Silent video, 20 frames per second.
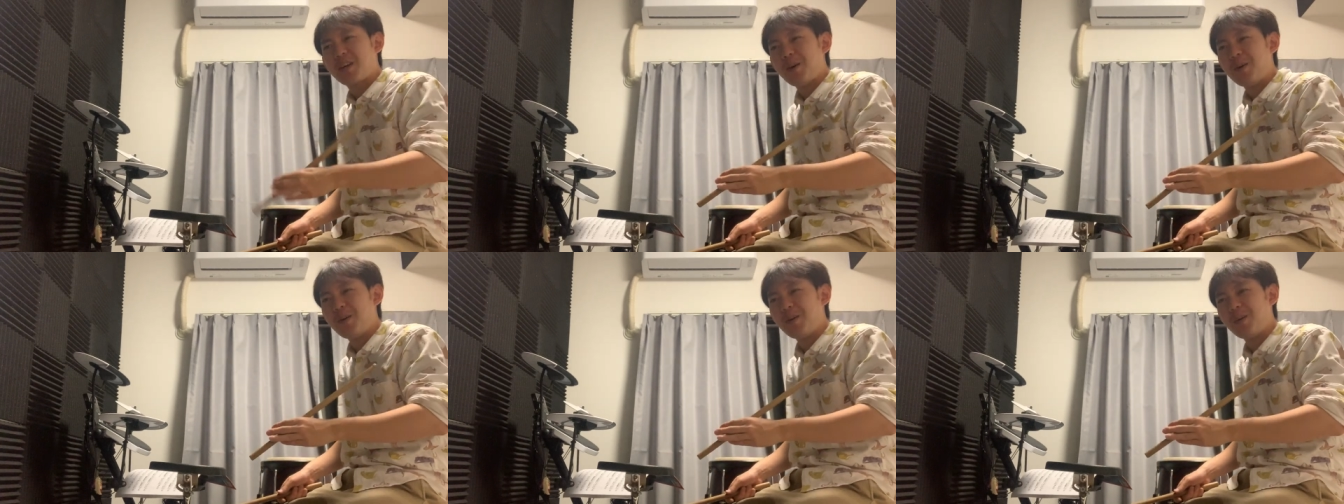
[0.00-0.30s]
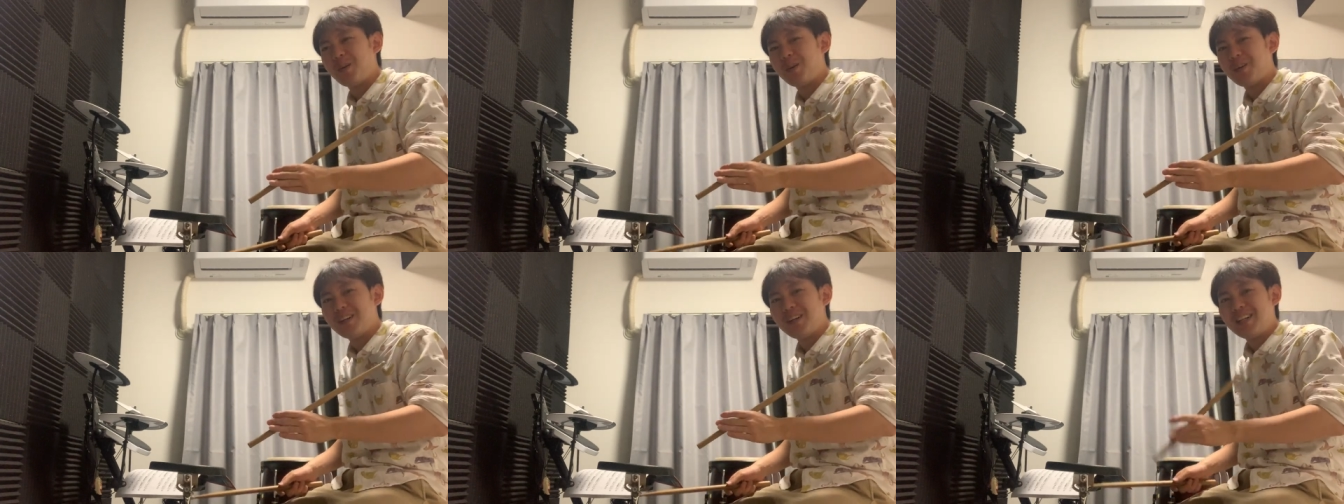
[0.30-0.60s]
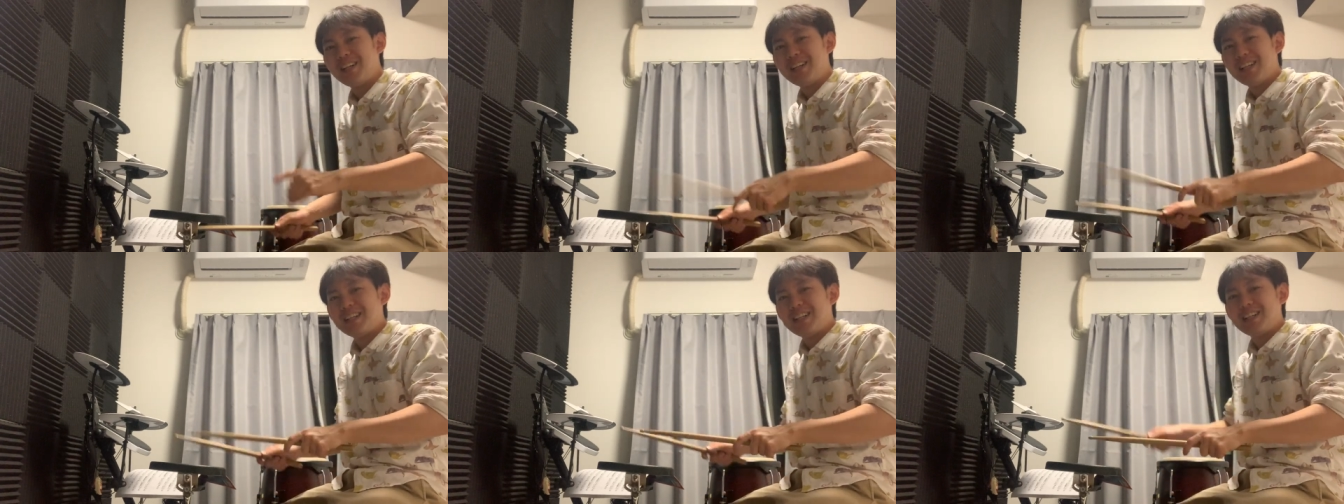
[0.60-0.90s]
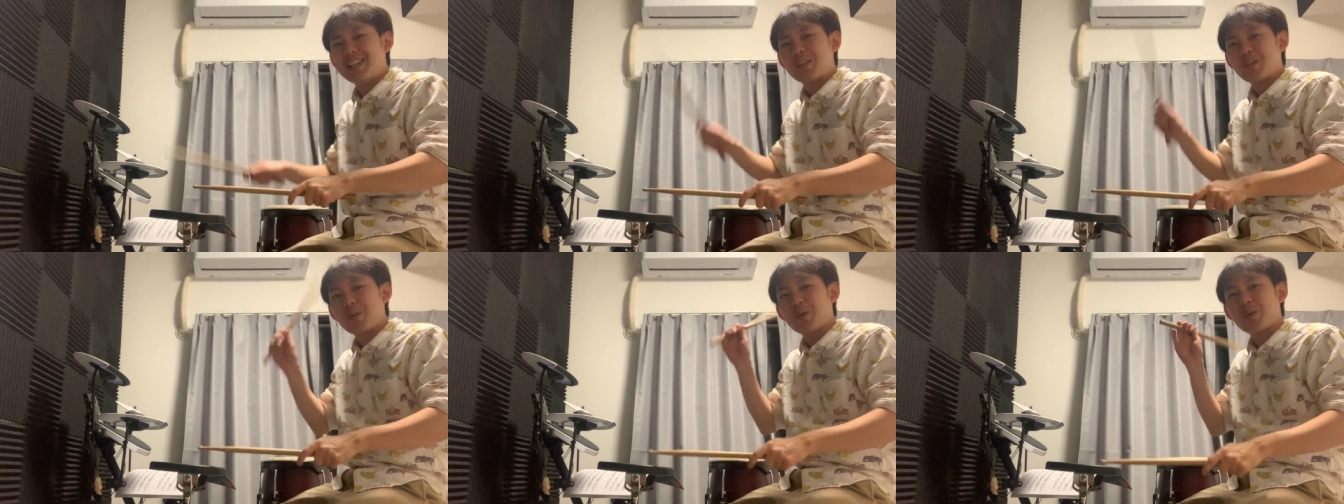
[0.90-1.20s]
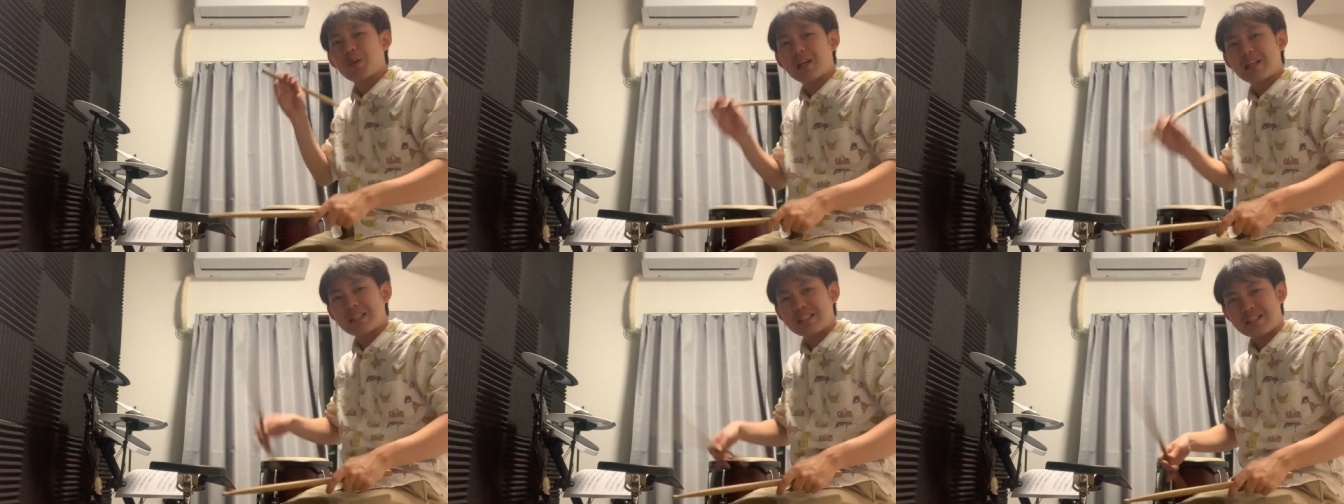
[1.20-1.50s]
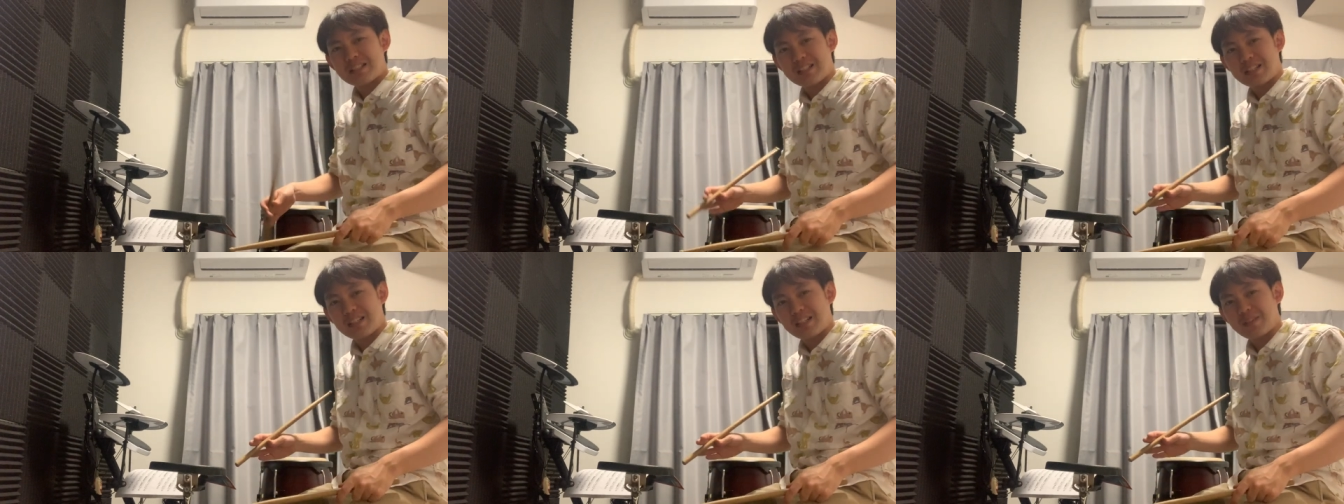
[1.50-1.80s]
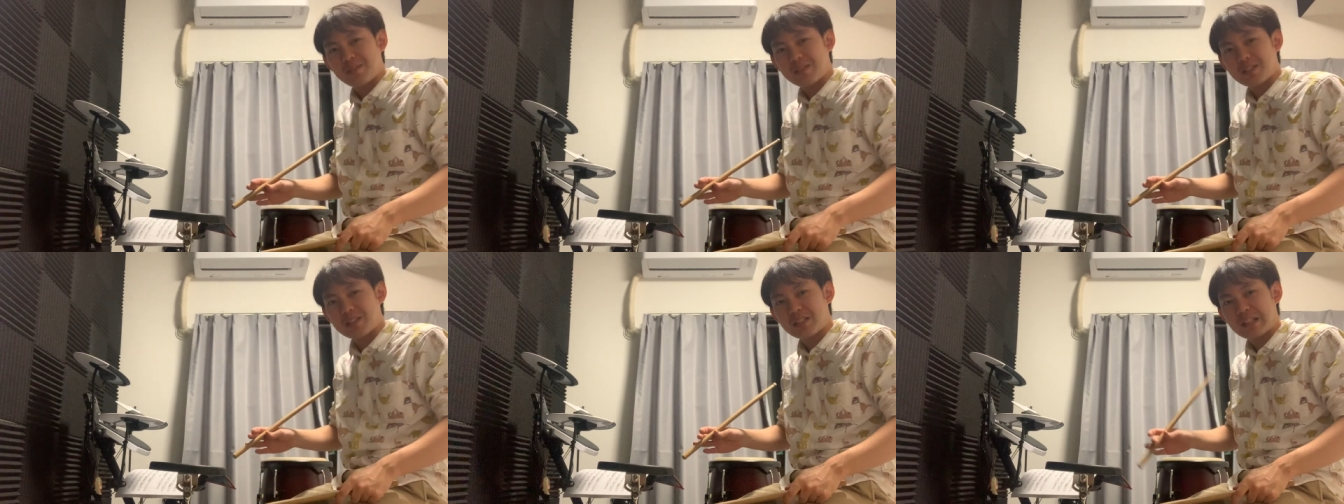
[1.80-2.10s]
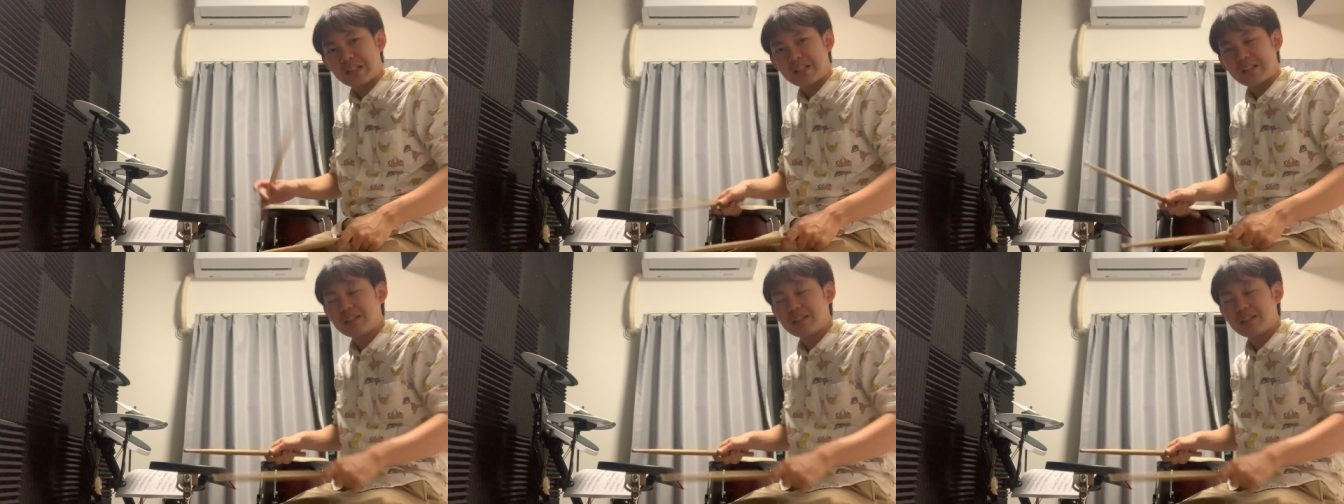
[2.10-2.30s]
今日こういう感じになりますね